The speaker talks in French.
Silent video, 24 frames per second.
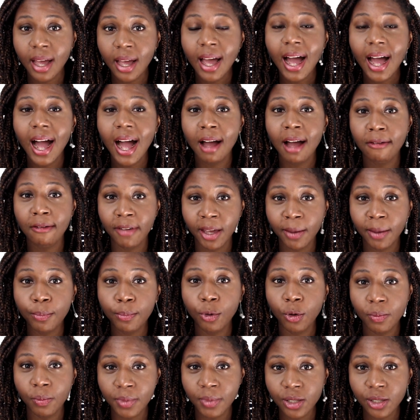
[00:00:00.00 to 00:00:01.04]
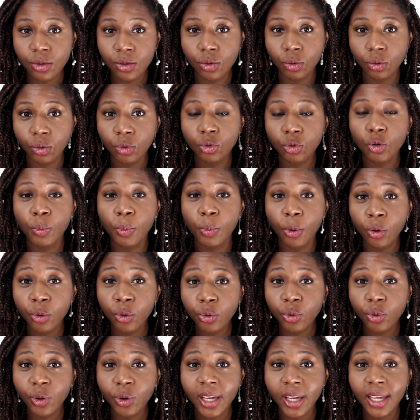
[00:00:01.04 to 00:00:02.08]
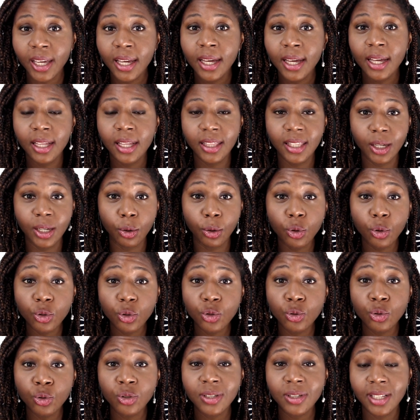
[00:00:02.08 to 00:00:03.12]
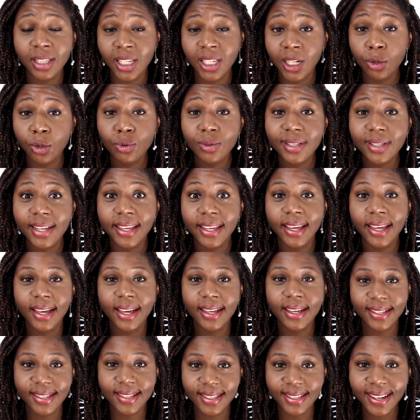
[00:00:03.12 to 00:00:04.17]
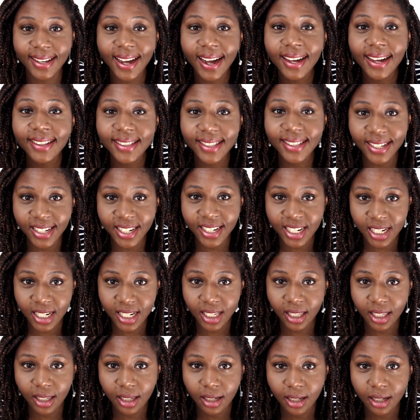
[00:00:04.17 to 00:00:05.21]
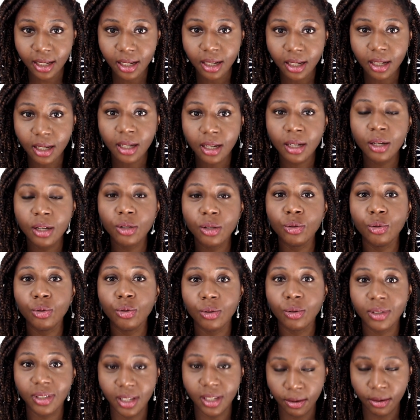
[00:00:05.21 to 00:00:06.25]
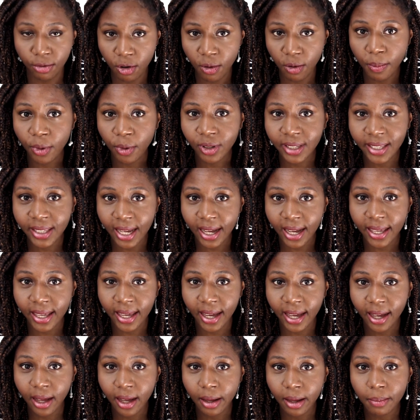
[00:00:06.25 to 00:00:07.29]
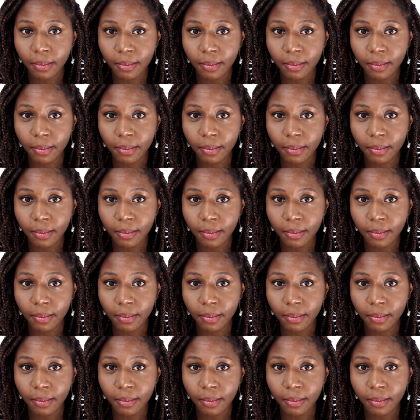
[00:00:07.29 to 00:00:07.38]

avec pour mission de procurer des ressources et des conseils stratégiques de développement de carrière,